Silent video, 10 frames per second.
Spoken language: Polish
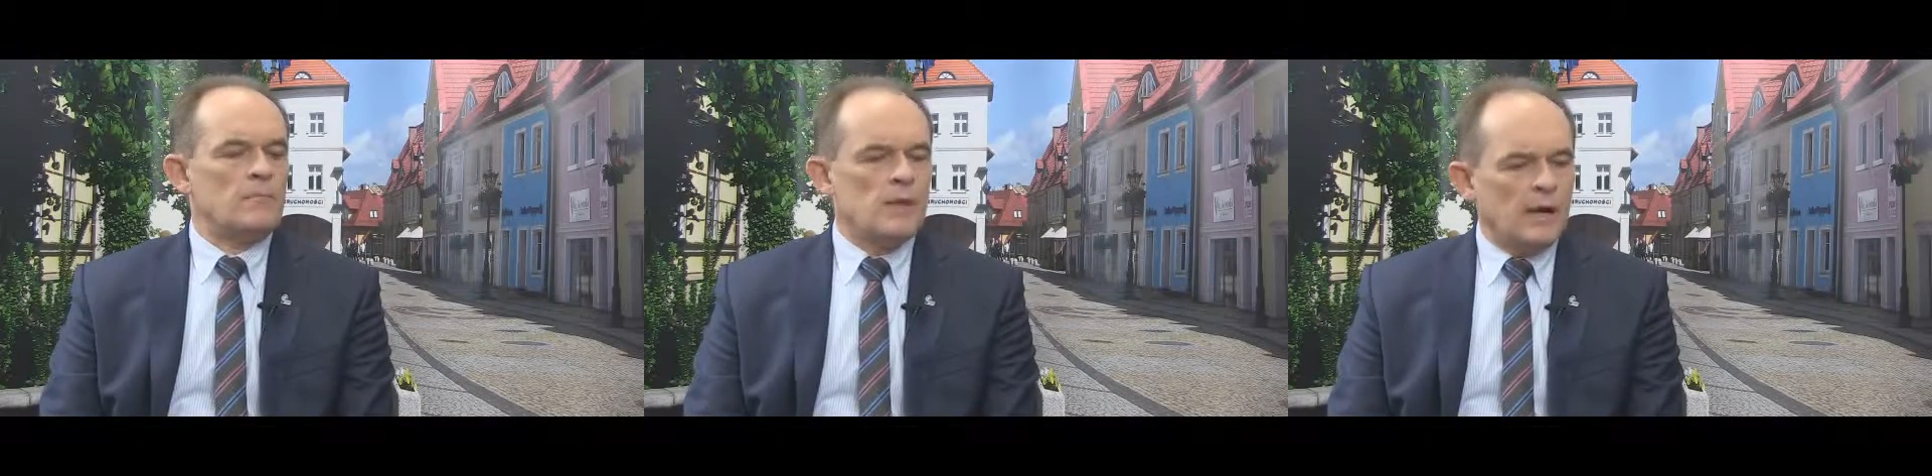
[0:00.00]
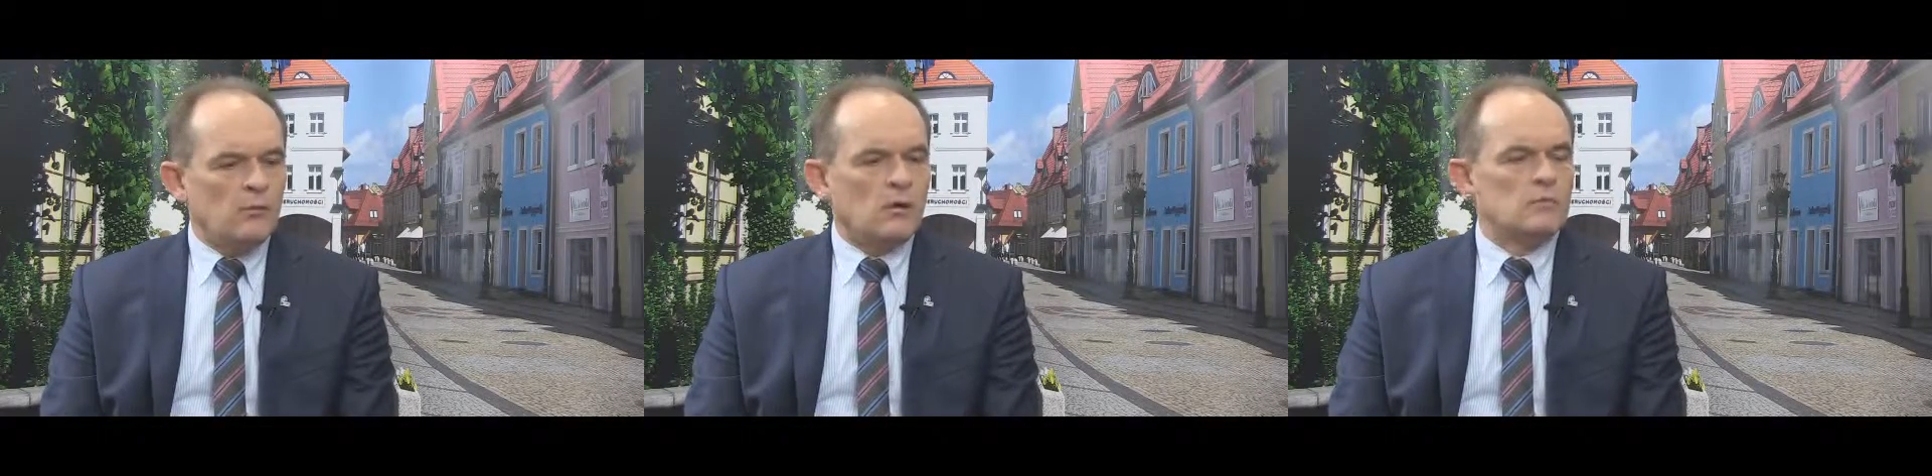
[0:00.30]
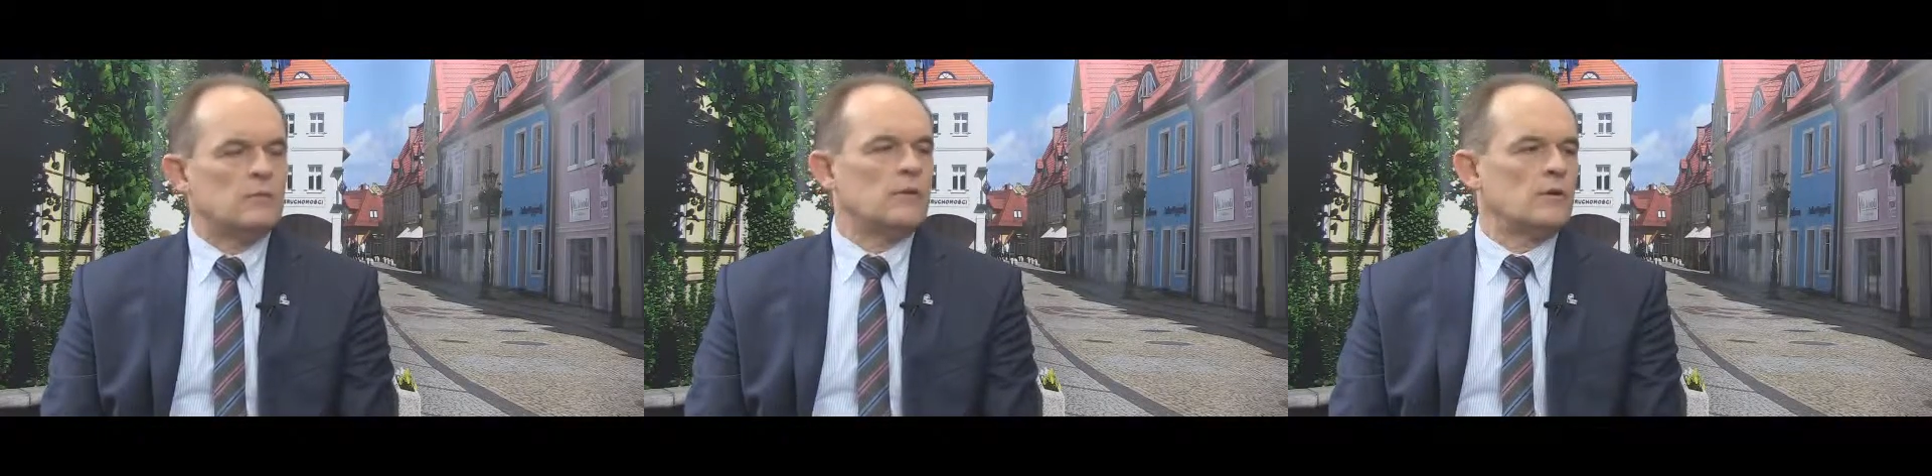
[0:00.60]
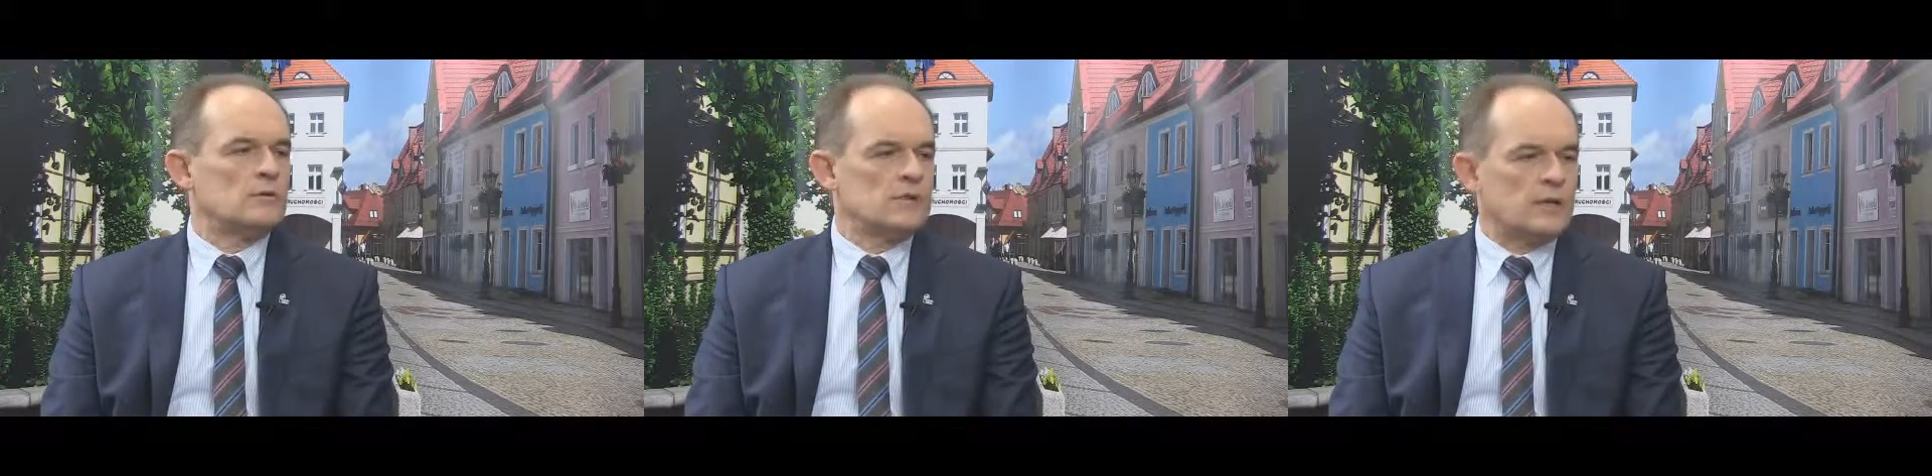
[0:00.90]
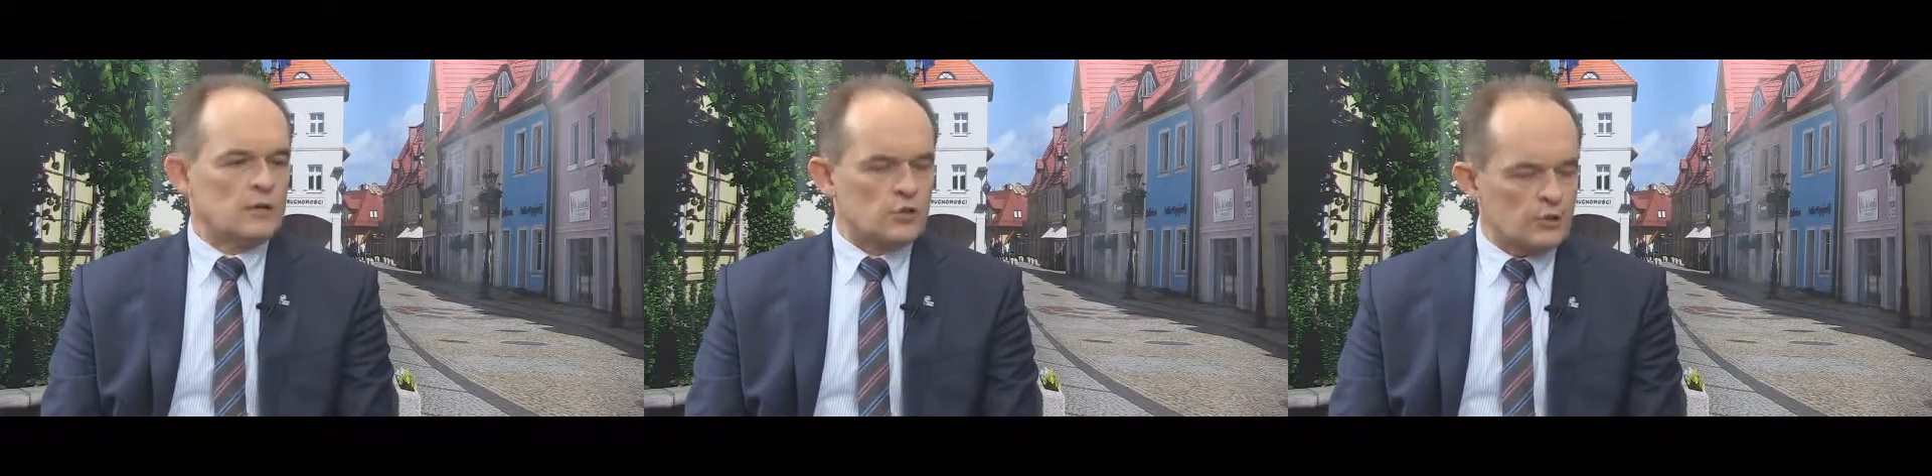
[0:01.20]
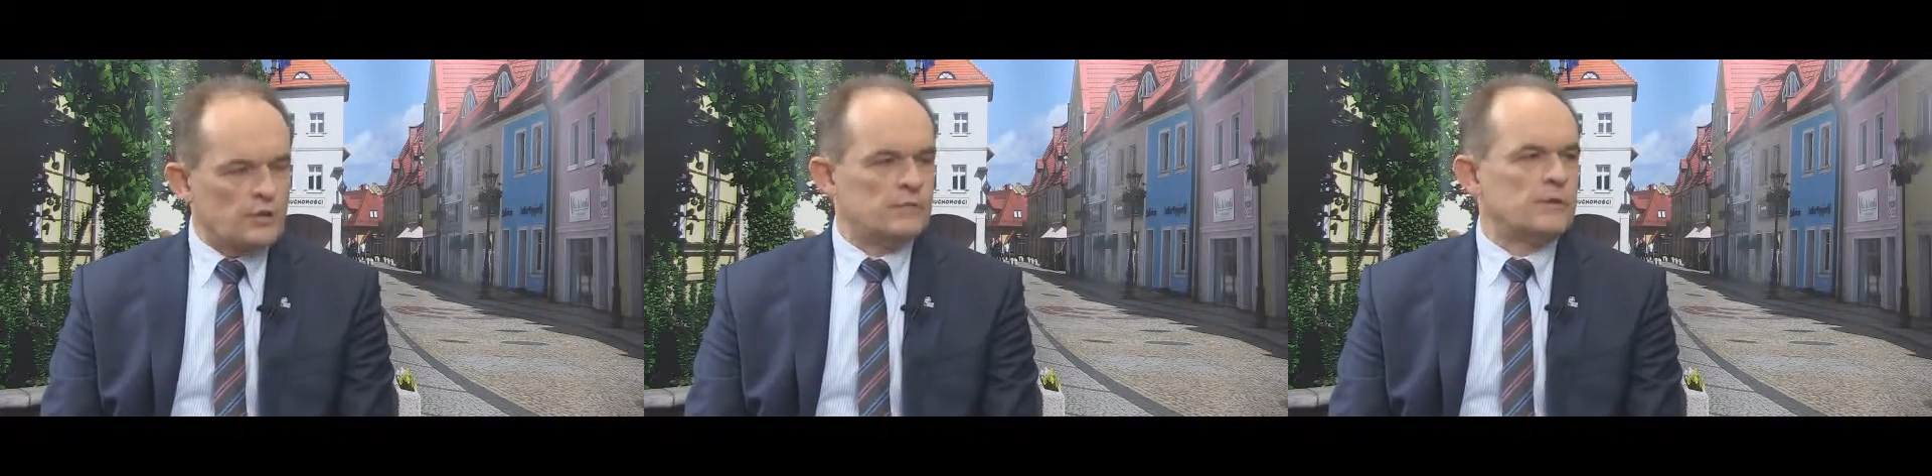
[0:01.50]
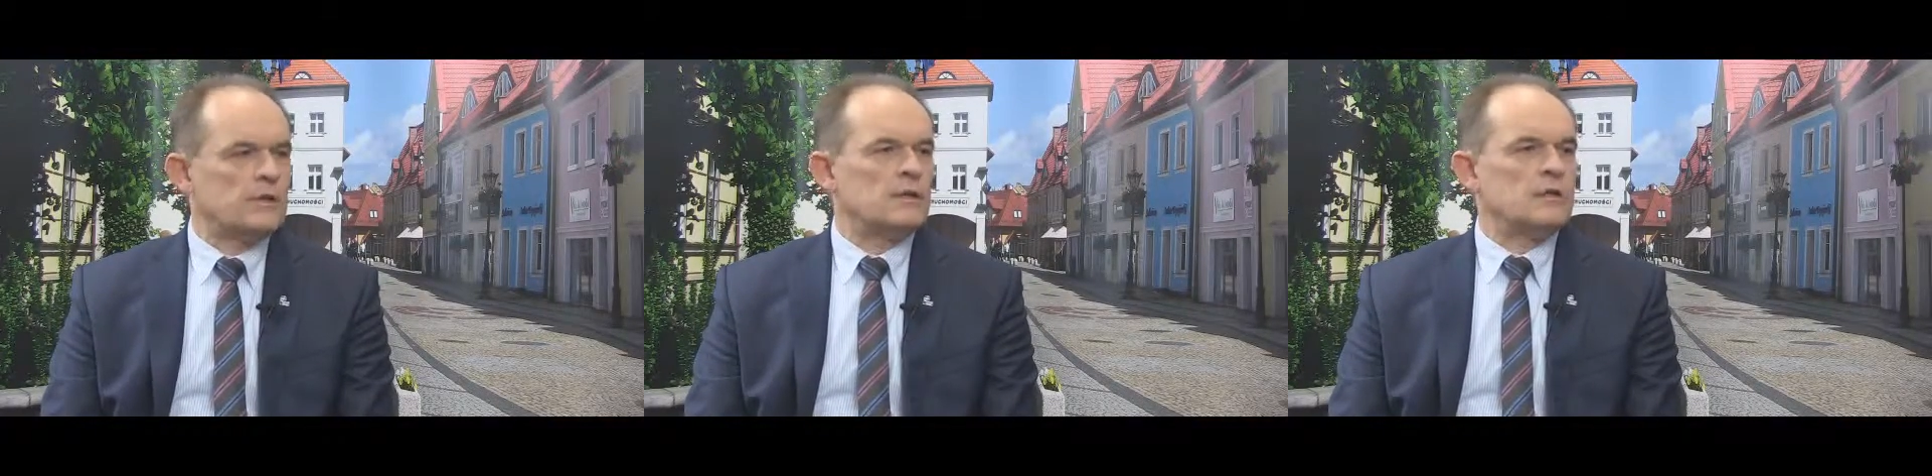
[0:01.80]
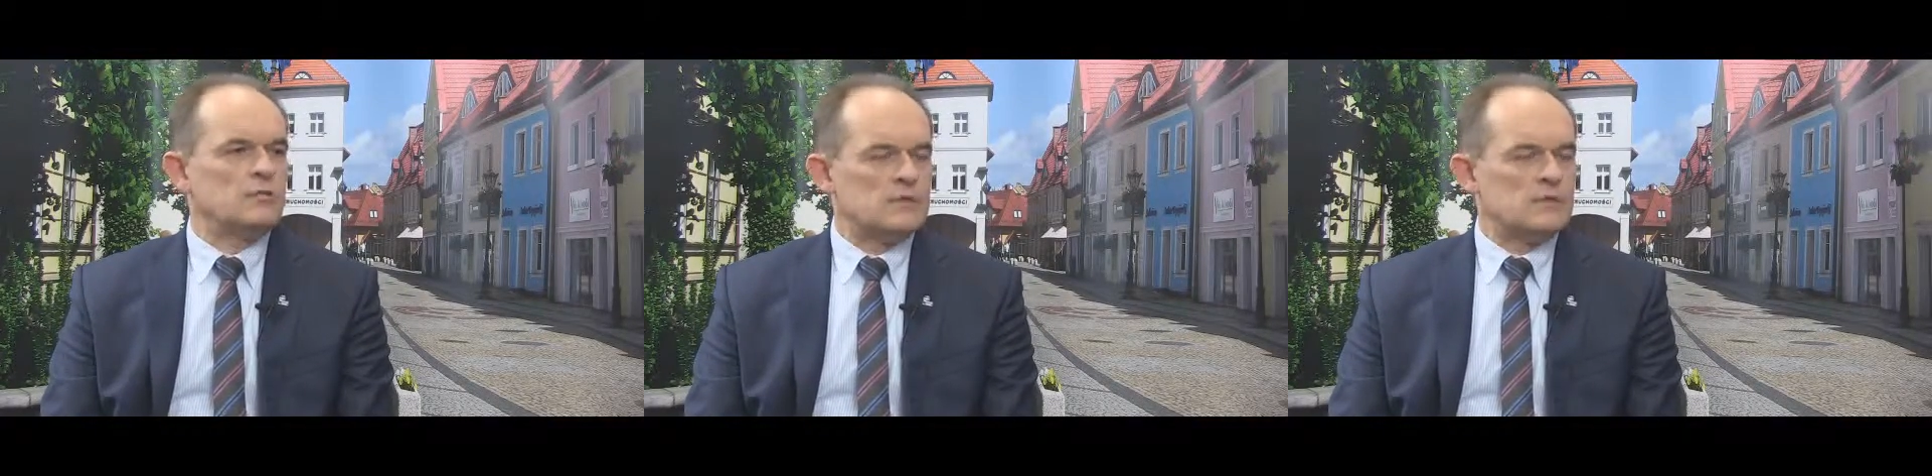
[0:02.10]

miał obowiązek sztywny,